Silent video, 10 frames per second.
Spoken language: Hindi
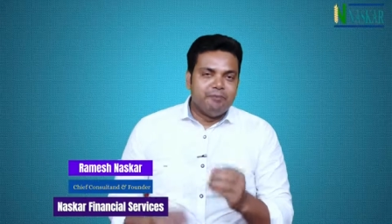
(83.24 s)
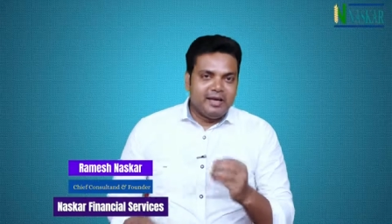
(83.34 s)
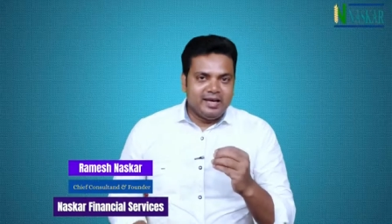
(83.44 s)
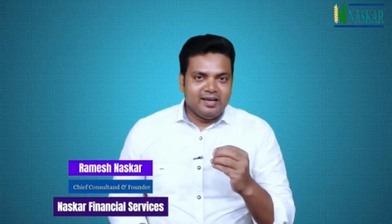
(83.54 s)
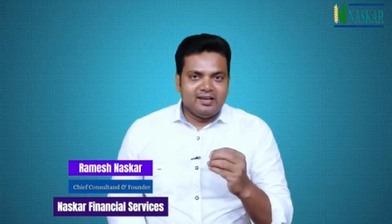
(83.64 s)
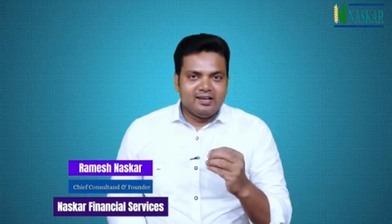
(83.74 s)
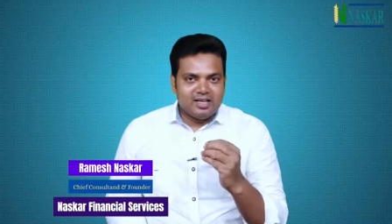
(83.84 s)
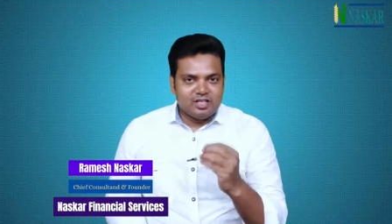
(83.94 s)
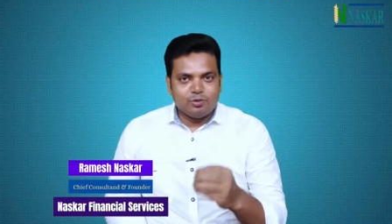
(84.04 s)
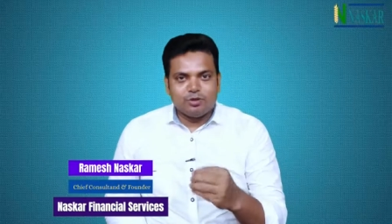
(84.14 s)
मैं
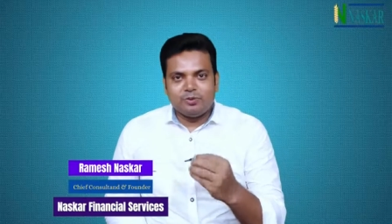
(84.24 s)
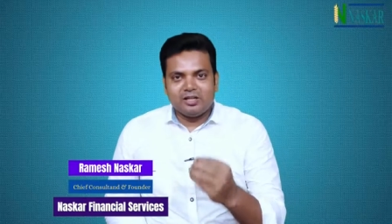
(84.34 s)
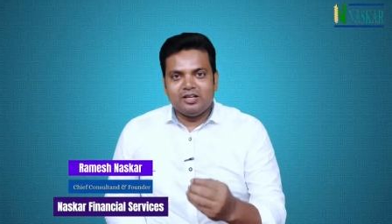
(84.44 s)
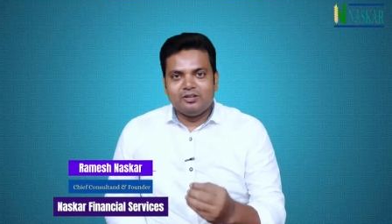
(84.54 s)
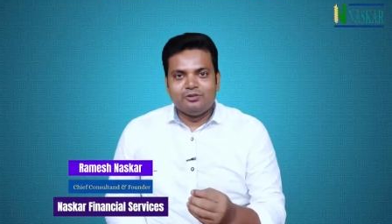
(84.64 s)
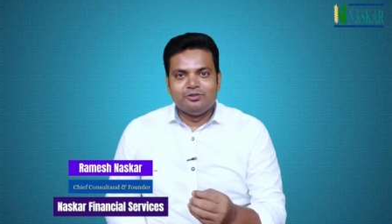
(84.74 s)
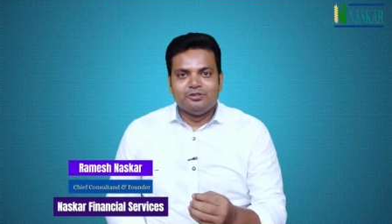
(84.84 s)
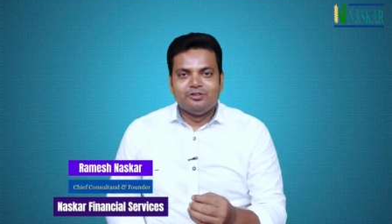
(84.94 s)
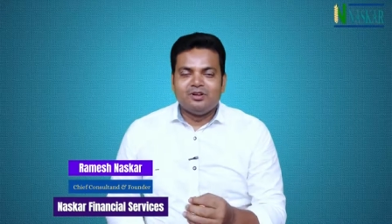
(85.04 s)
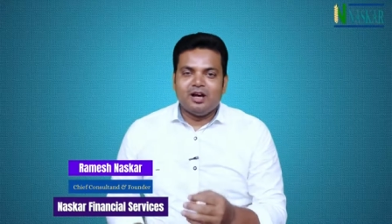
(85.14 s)
कस्टमर को बताया हूँ
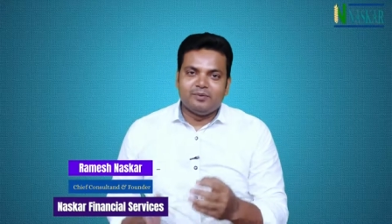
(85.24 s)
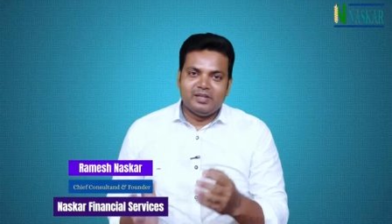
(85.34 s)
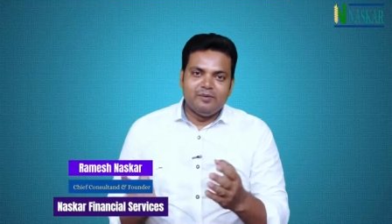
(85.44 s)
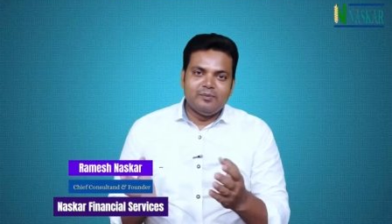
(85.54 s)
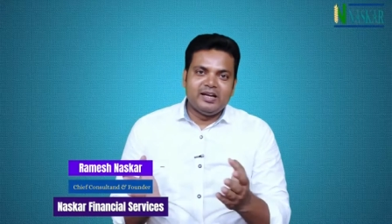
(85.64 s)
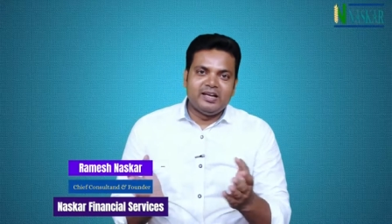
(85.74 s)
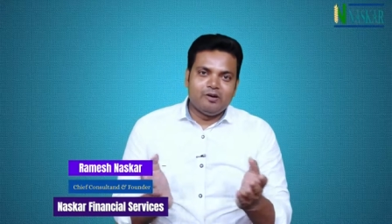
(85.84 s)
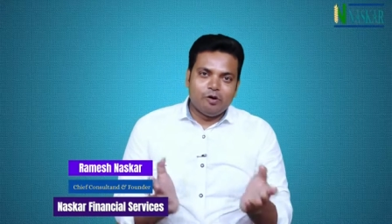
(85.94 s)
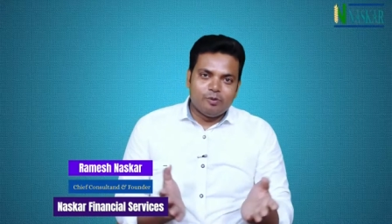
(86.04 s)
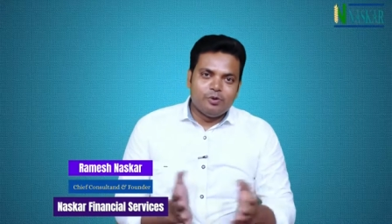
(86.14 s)
अब तीन महीने
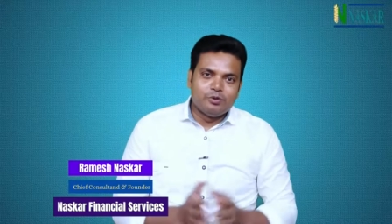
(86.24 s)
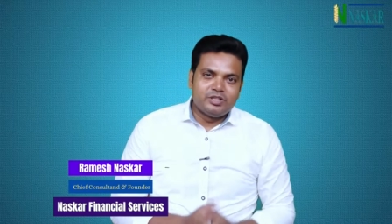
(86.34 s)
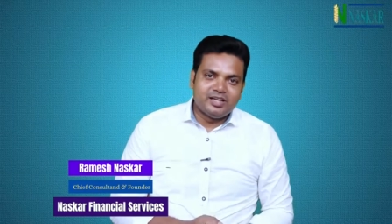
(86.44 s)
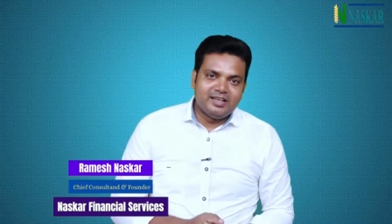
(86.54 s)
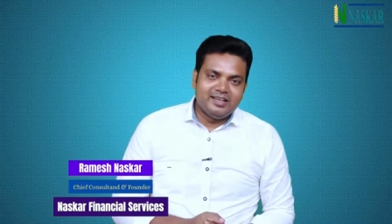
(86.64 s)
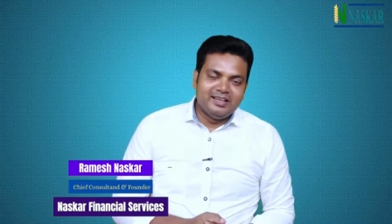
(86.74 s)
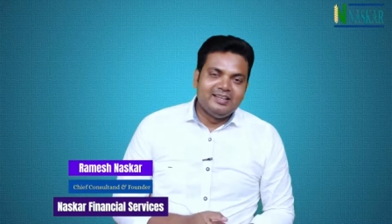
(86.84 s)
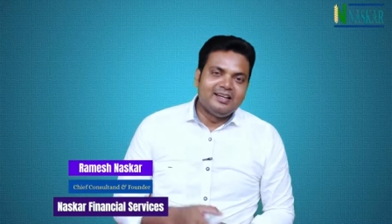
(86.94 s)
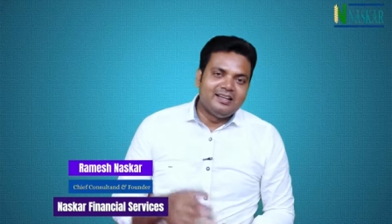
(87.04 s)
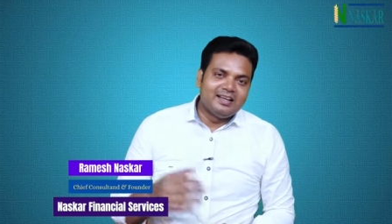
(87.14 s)
और भी रुक जाए
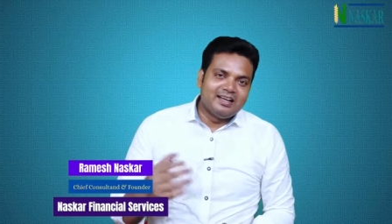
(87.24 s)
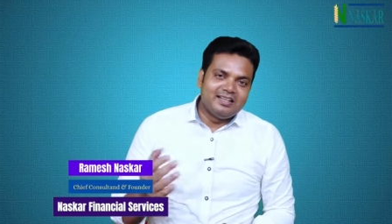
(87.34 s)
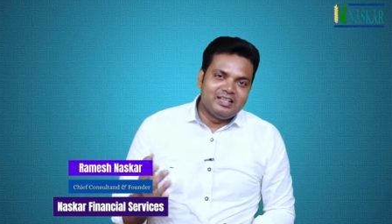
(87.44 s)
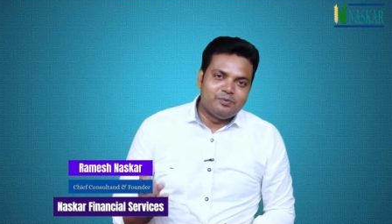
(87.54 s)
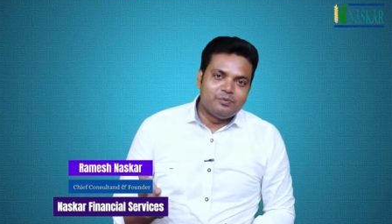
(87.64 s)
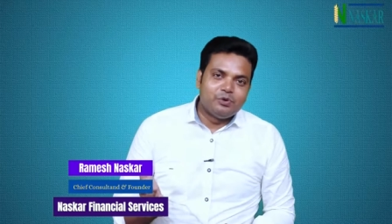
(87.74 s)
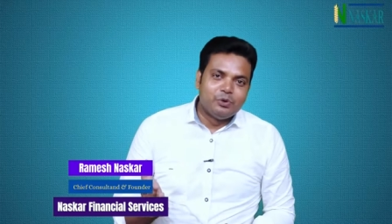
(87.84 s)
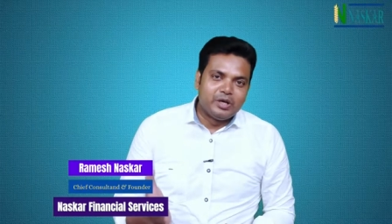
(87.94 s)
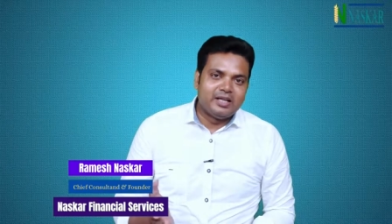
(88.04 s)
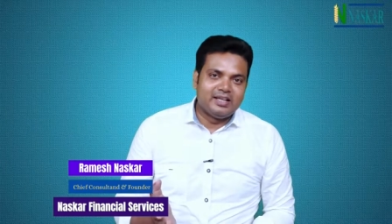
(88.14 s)
इतना दिन के लिए जब
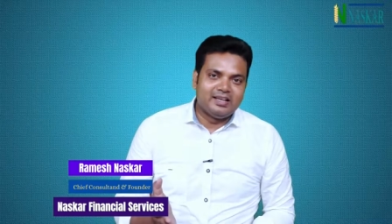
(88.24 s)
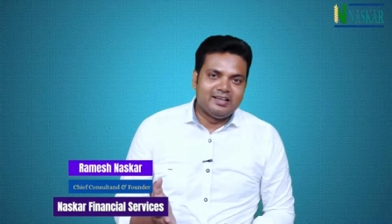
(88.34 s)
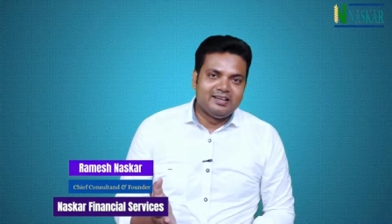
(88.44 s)
रुके थे